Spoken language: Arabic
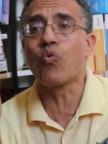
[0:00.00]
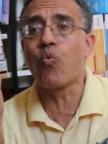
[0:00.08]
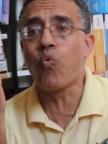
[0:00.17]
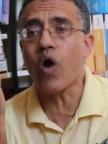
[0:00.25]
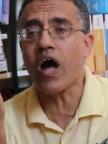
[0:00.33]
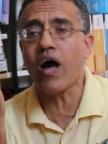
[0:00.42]

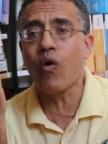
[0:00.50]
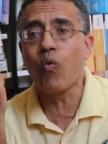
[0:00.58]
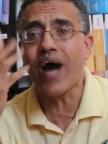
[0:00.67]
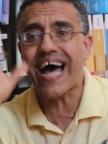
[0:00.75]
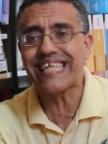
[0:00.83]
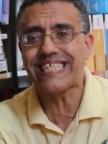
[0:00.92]

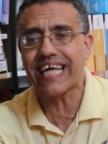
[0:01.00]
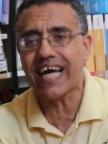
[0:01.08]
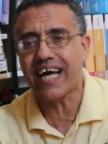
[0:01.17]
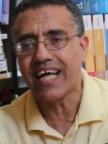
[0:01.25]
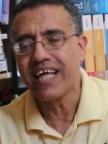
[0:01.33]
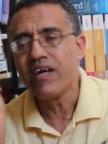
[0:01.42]

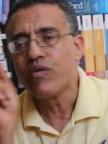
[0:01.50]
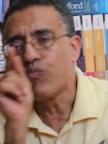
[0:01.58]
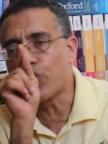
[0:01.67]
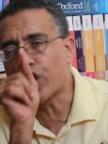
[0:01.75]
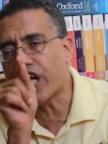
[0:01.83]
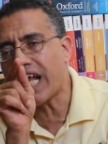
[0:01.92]
وواسع
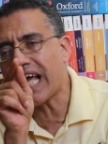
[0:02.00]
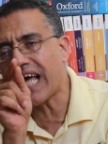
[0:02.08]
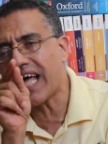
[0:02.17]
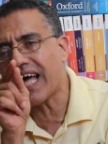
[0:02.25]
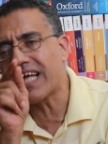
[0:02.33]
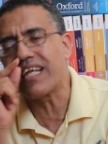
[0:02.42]
مشكلة
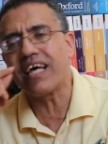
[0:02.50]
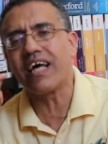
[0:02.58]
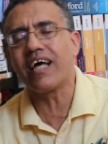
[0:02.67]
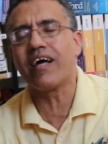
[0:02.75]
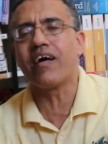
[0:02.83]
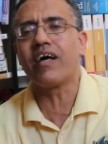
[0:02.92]
أن
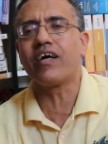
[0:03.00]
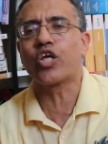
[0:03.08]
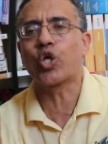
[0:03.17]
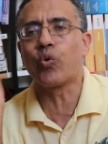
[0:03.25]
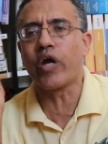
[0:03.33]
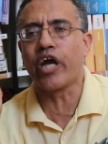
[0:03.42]

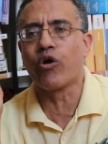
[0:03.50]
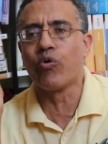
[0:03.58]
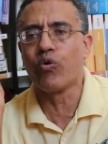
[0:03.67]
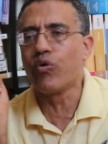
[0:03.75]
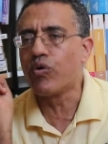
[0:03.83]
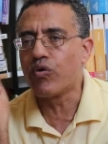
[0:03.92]

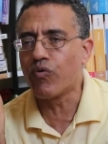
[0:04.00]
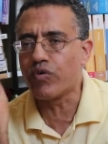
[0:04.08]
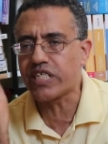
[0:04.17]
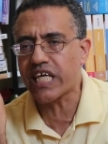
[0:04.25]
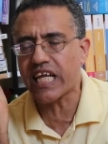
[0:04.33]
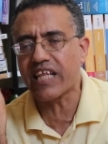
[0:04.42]
شويغو
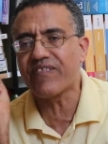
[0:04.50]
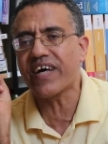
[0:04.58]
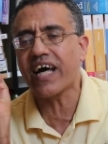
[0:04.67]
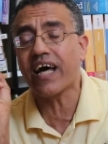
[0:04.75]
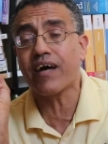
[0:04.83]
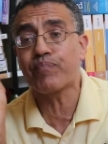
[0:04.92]
وزير
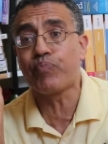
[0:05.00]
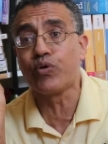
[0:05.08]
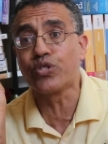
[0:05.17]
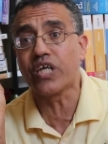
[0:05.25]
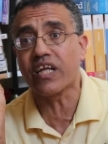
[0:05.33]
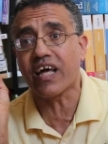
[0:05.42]
الدفاع
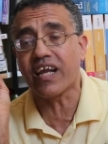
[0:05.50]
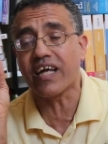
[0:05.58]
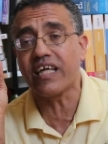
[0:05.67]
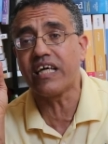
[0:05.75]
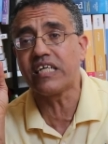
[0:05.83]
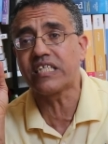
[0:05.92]
بوتين
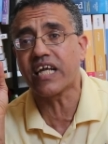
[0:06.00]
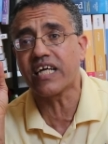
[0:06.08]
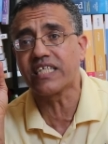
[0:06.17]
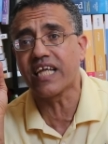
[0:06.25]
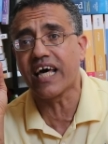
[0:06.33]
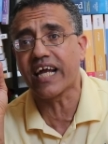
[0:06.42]
الرئيس
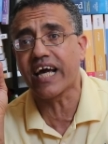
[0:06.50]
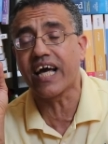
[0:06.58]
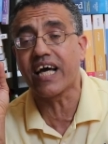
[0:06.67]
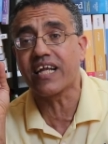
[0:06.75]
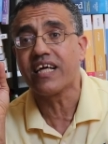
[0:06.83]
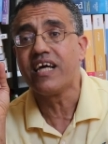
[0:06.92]
رئيس
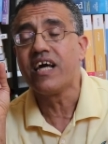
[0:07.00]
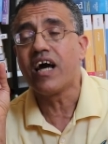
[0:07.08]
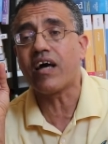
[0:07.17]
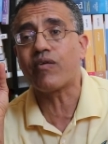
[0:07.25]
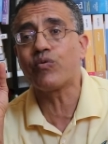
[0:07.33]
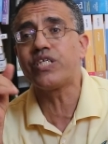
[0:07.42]
الأركان
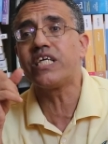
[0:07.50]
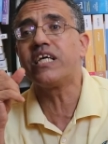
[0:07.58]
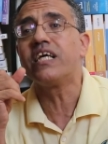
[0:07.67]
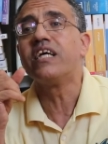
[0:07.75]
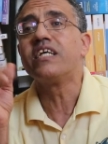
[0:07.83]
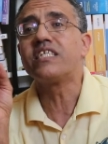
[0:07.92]

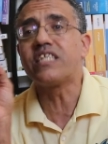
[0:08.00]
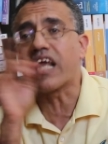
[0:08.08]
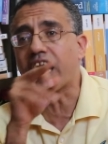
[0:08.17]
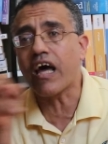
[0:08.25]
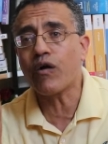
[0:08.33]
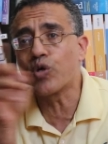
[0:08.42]
الروسي
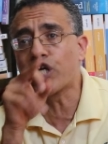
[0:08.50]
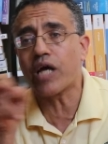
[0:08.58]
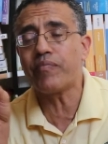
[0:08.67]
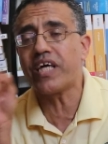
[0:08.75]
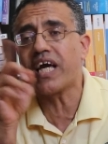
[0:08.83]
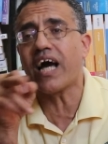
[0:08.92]
صرحوا
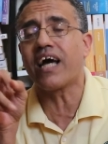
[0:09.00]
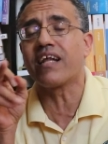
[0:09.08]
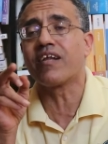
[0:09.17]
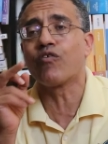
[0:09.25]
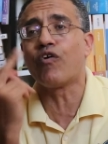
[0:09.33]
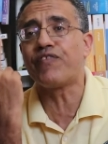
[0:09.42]

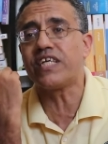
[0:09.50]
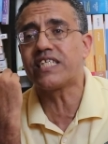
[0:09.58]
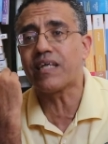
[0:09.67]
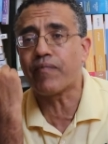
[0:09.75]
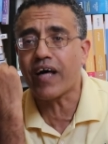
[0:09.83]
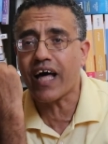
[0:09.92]
جميعا وفي
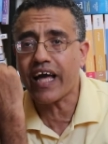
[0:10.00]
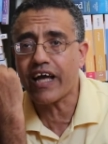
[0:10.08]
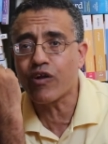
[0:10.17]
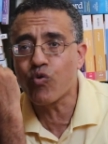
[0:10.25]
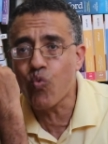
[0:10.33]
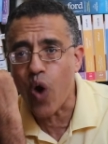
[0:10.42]
صباح
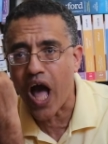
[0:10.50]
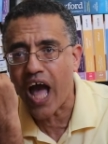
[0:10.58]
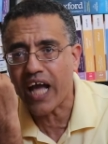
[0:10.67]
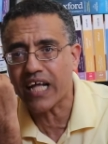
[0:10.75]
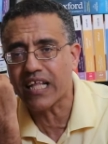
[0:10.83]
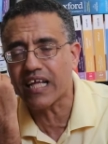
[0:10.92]

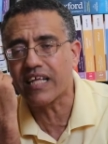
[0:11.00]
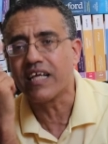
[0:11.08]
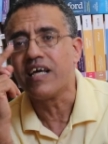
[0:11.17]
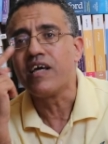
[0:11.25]
واحد